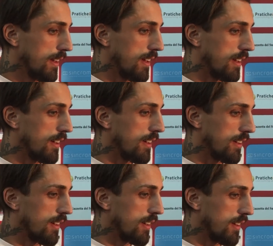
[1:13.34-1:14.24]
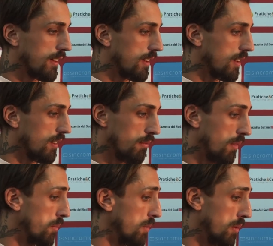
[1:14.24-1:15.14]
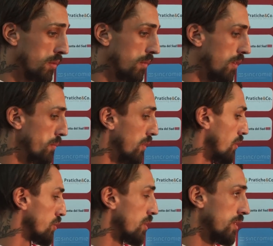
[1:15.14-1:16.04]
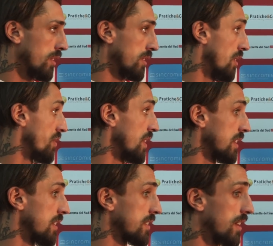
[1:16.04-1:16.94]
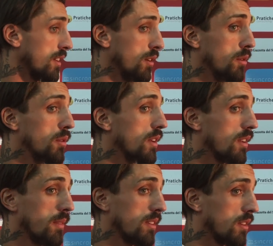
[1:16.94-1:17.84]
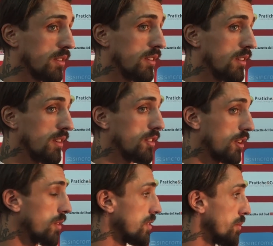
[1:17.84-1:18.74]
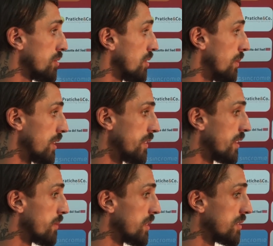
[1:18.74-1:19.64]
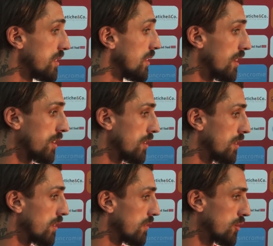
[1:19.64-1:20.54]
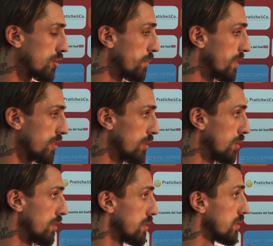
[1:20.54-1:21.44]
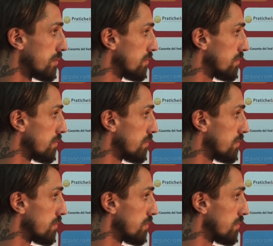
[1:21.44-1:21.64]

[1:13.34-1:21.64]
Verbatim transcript: E ho avuto una telefonata in estate con lui, mi ha detto c'è questa possibilità di venire a Messina, io non ci ho pensato due volte.